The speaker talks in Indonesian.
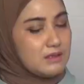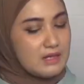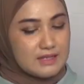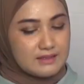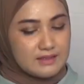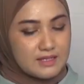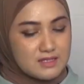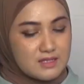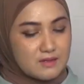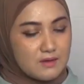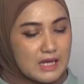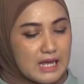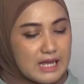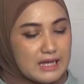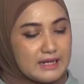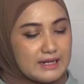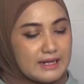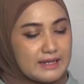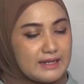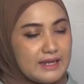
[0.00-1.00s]
Lantas
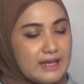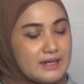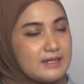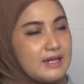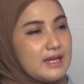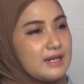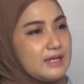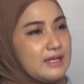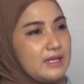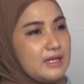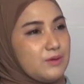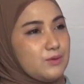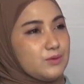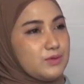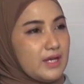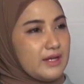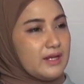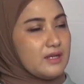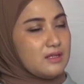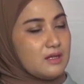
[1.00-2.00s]
anggrek yang dari
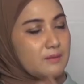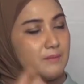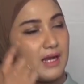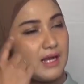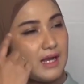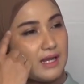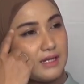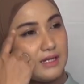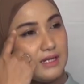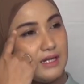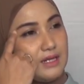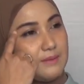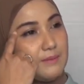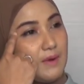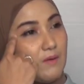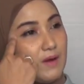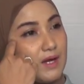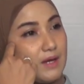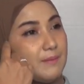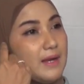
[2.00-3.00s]
hutan yang terbakar ini
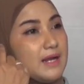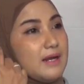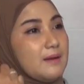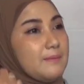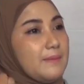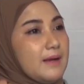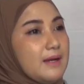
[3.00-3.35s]
dibawa kemana,